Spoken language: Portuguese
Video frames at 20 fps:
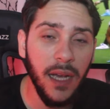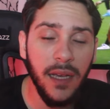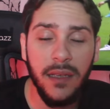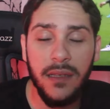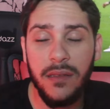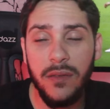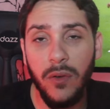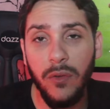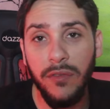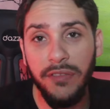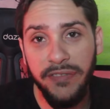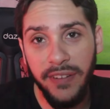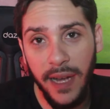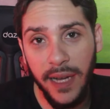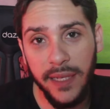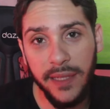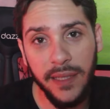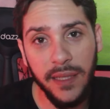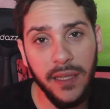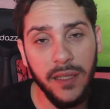Que são
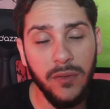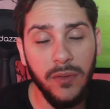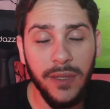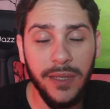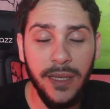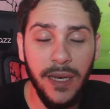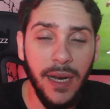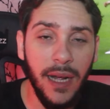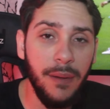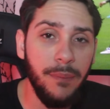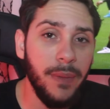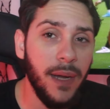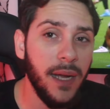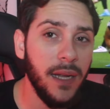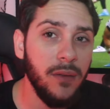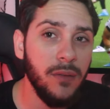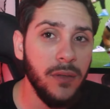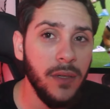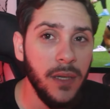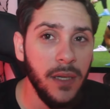Fagner e o André
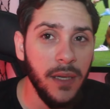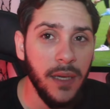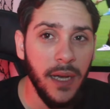Ramalho.